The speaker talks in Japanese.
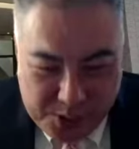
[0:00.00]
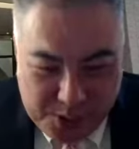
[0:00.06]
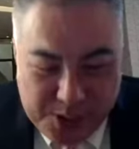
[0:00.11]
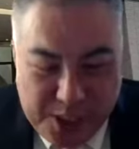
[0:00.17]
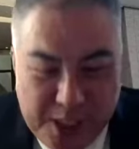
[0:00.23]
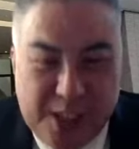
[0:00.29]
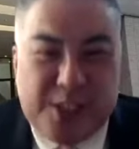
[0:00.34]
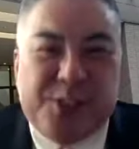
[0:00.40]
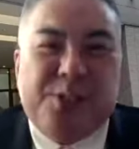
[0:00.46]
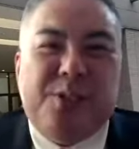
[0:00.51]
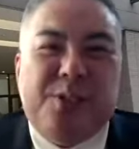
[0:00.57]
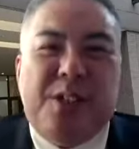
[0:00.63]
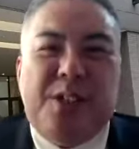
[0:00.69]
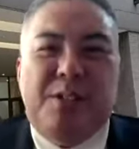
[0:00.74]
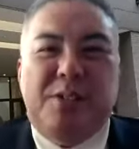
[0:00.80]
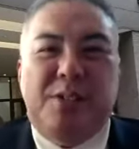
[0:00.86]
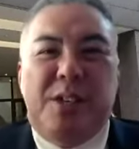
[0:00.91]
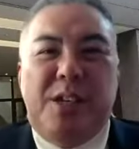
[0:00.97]
う。だからその
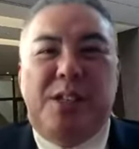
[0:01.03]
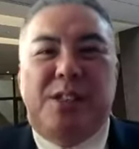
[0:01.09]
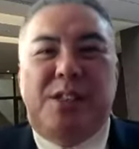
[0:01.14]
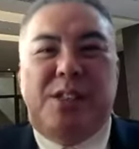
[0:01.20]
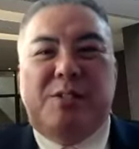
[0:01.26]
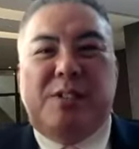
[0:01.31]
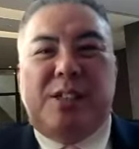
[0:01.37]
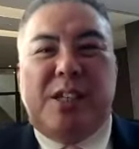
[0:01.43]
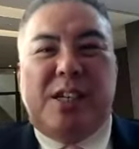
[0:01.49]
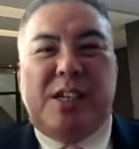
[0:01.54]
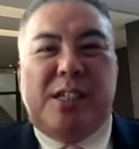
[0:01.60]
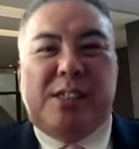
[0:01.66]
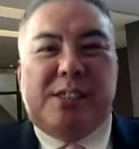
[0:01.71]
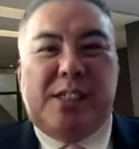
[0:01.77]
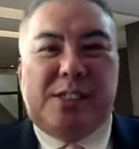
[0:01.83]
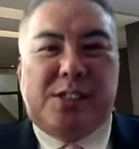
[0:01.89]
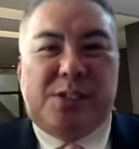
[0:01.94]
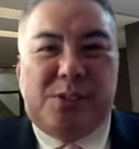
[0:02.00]
辺の演じ分け
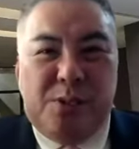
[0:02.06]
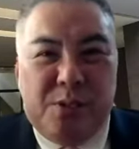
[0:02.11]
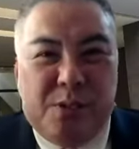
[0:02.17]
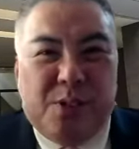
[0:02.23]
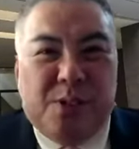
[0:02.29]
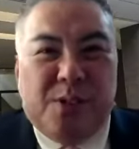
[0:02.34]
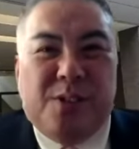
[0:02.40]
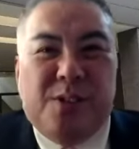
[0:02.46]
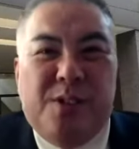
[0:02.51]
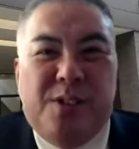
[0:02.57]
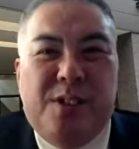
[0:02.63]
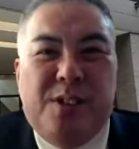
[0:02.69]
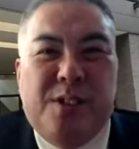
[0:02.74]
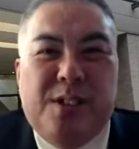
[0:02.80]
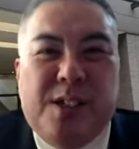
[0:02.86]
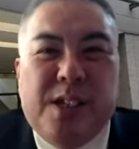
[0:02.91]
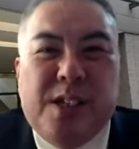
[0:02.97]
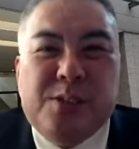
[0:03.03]
方と、
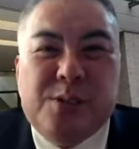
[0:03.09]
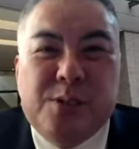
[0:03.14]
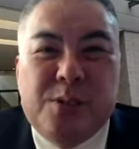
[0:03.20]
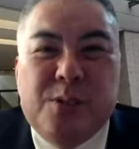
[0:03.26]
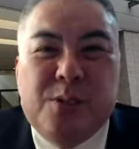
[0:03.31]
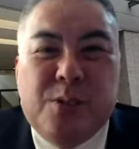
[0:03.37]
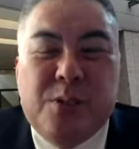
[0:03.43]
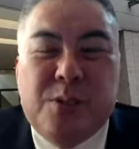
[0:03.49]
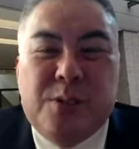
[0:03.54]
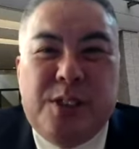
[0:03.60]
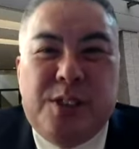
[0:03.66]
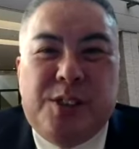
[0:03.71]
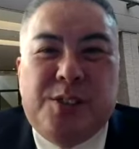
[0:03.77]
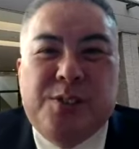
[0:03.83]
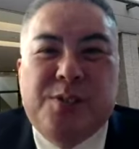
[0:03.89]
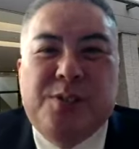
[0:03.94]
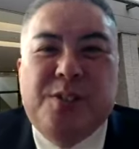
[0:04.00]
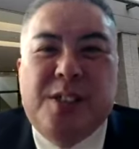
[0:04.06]
うん、あと小栗
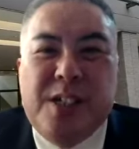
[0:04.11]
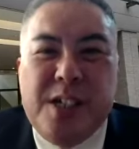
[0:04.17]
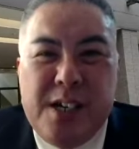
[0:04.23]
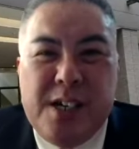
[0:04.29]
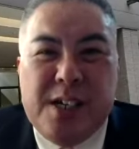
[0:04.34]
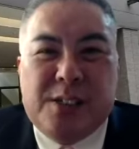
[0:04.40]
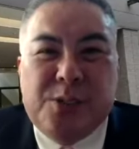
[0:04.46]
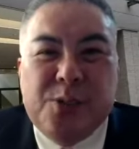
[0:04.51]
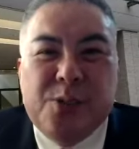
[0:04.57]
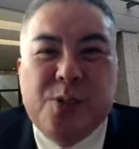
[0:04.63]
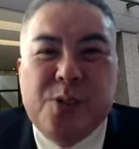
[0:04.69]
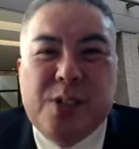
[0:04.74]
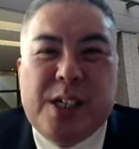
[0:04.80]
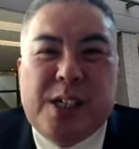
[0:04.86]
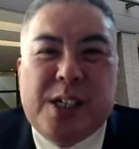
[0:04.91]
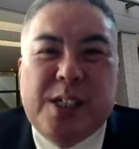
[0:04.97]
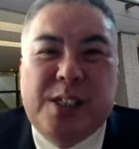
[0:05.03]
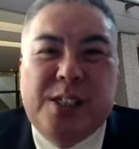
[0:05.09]
旬がどう
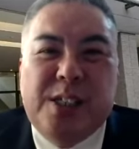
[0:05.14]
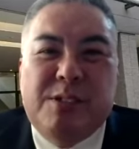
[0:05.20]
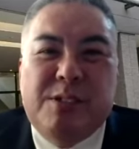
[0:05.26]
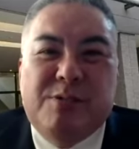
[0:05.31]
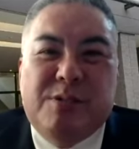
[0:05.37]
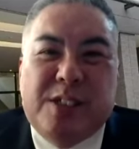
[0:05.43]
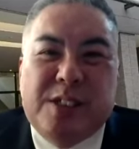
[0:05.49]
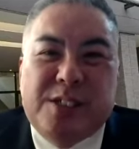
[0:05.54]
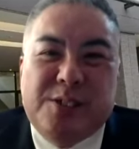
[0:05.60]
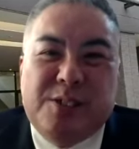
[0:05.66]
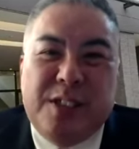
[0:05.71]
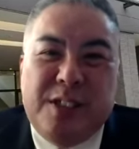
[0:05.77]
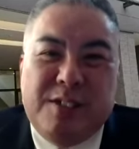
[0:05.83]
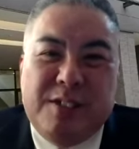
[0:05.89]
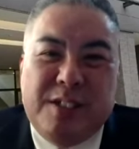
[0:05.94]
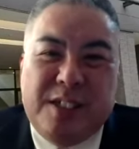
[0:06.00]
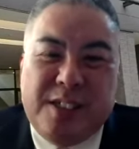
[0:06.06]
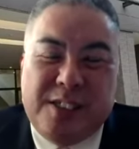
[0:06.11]
絡んでいくのか、その
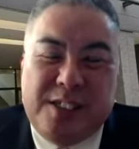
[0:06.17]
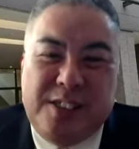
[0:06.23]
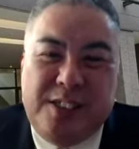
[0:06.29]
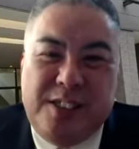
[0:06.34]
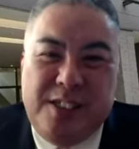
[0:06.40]
辺の話。